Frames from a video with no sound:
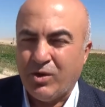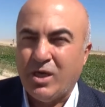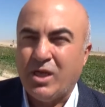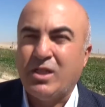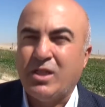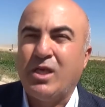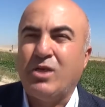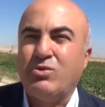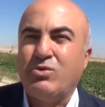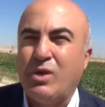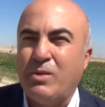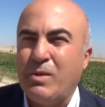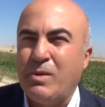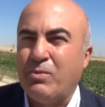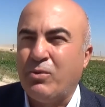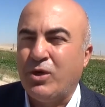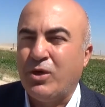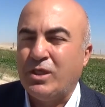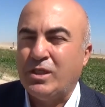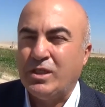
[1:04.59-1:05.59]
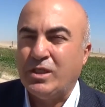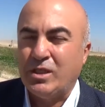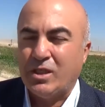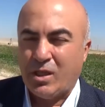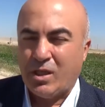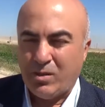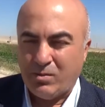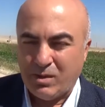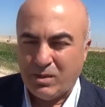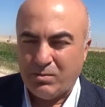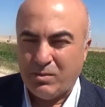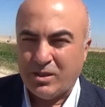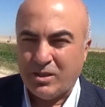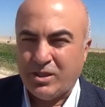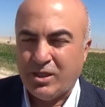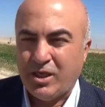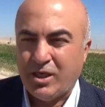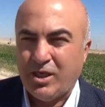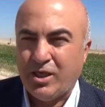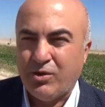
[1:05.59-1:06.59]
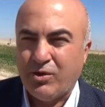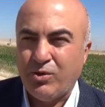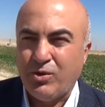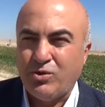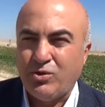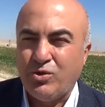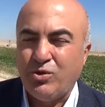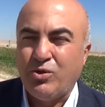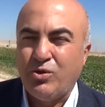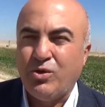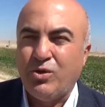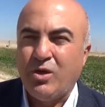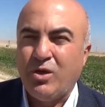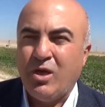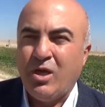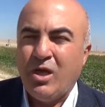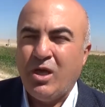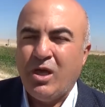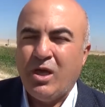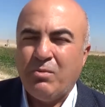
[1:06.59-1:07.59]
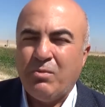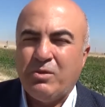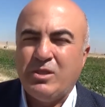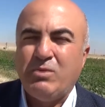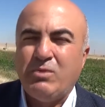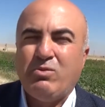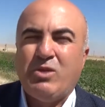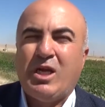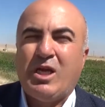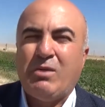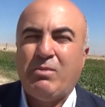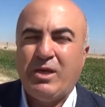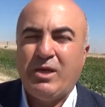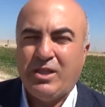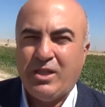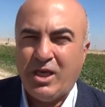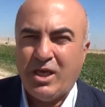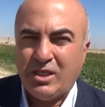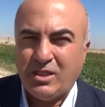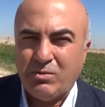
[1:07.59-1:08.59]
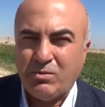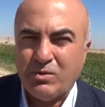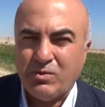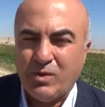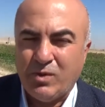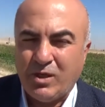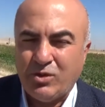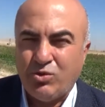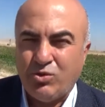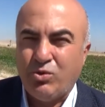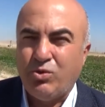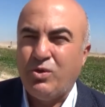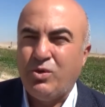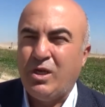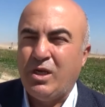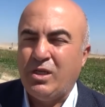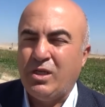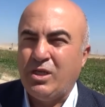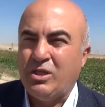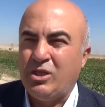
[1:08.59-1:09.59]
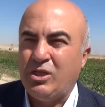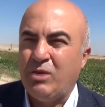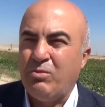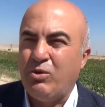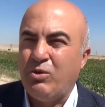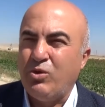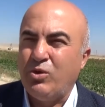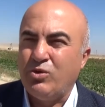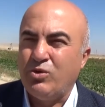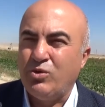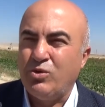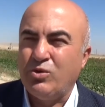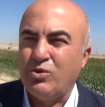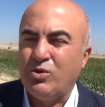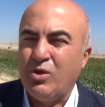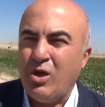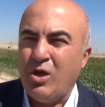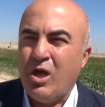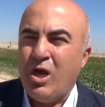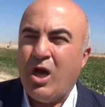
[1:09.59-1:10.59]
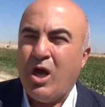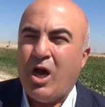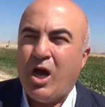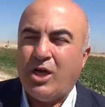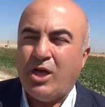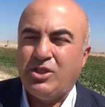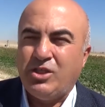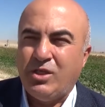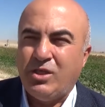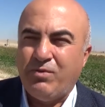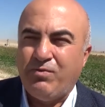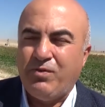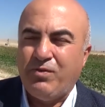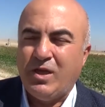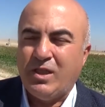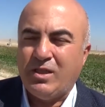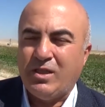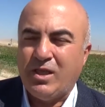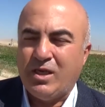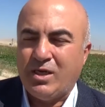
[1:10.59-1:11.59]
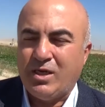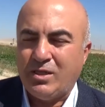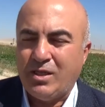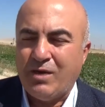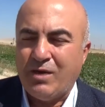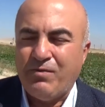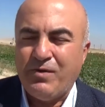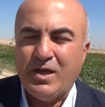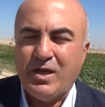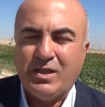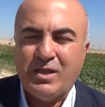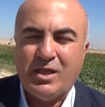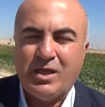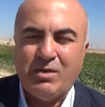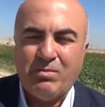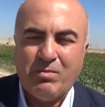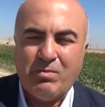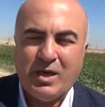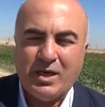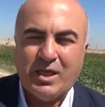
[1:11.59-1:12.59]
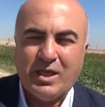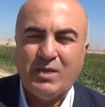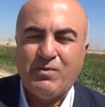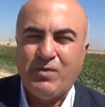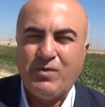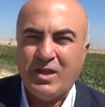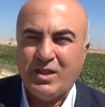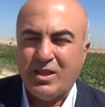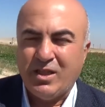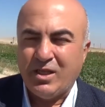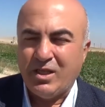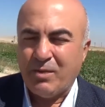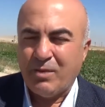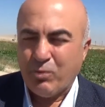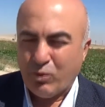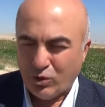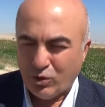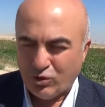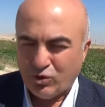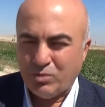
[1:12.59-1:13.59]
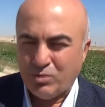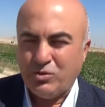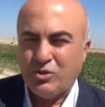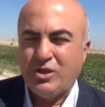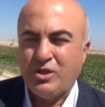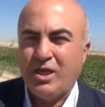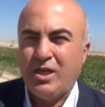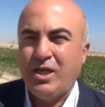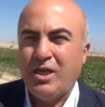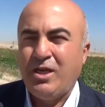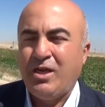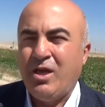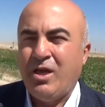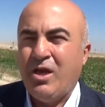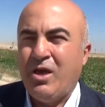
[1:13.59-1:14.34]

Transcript: Karadağ sulama projesinin tamamlanması gerekiyor. Çünkü bizim tarıma ihtiyacımız var. Şu günlerde işte biliyorsunuz aşırı fiyatlar, gıda fiyatları, market fiyatları hep konuştuğumuz şeyler.